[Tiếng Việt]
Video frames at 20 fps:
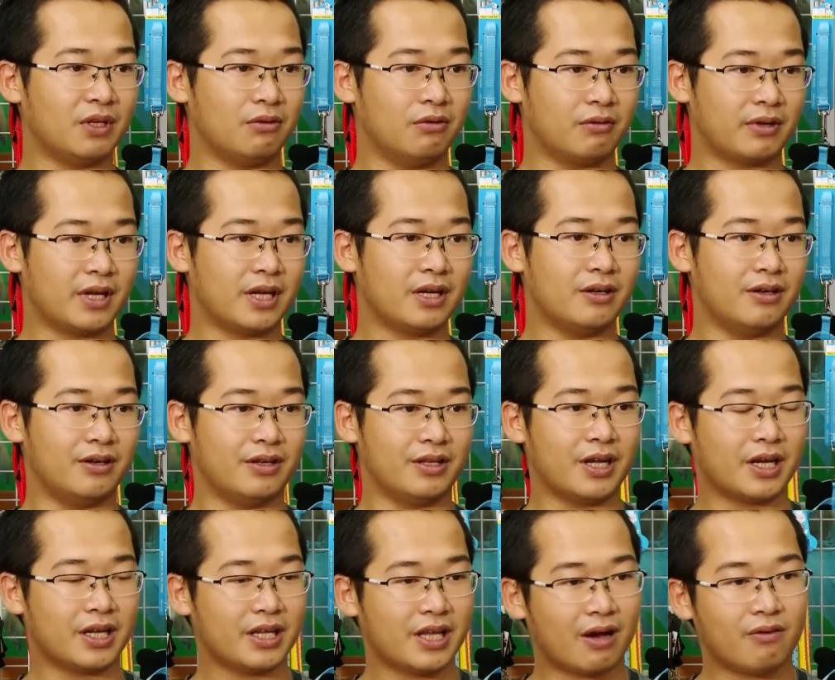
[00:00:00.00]
từ một cái người
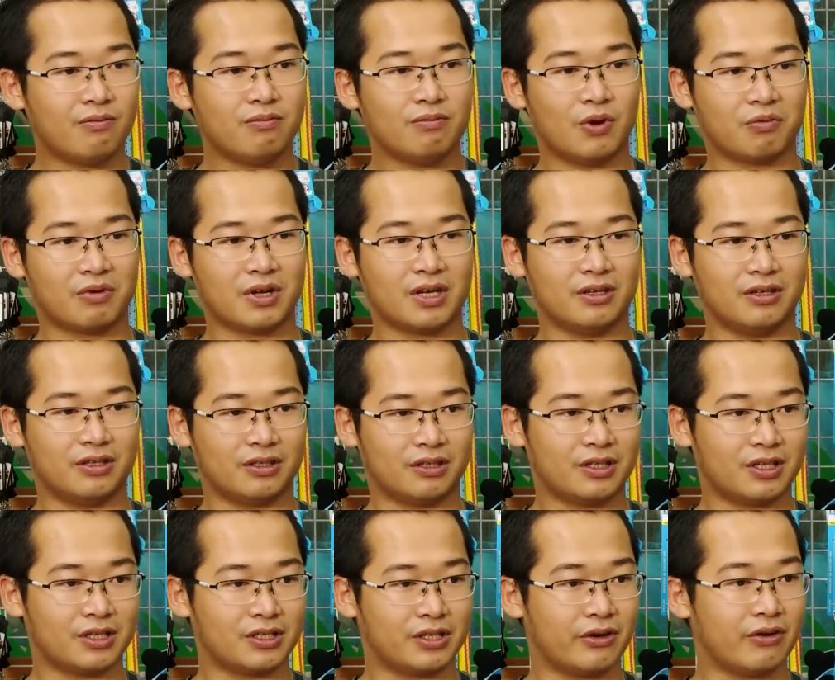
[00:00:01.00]
nhân giống một cái người có
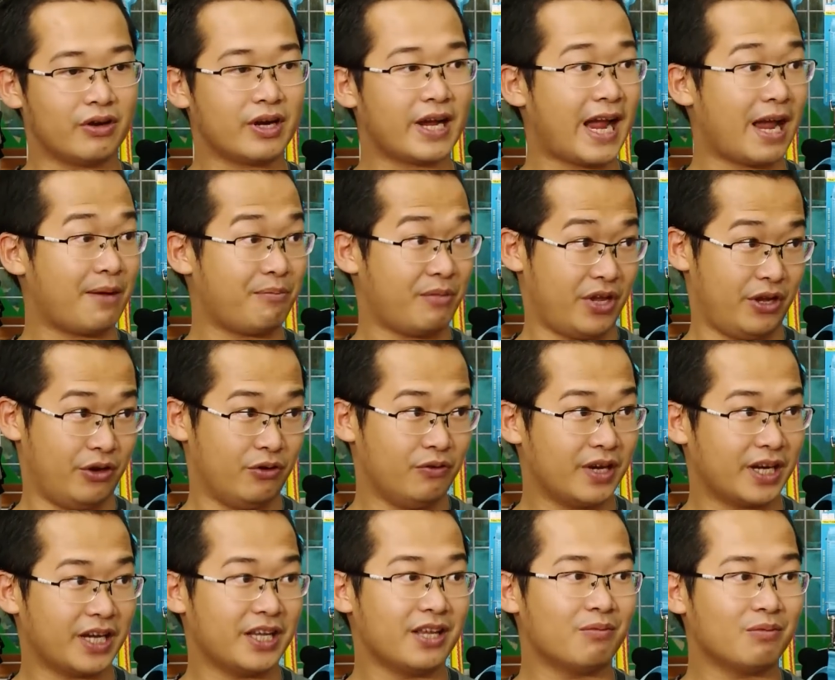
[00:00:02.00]
thực sự có cái am hiểu
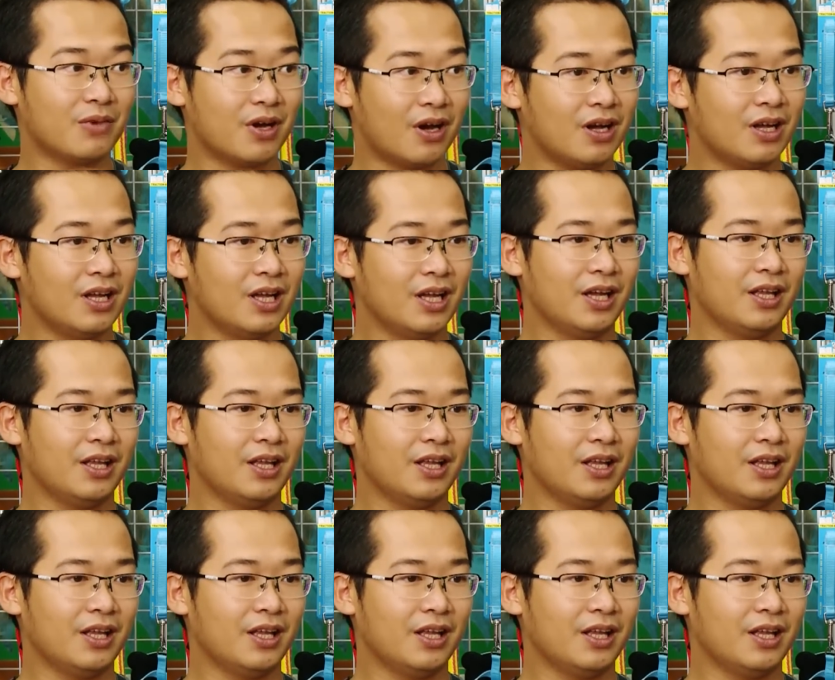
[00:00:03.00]
về cái giống đó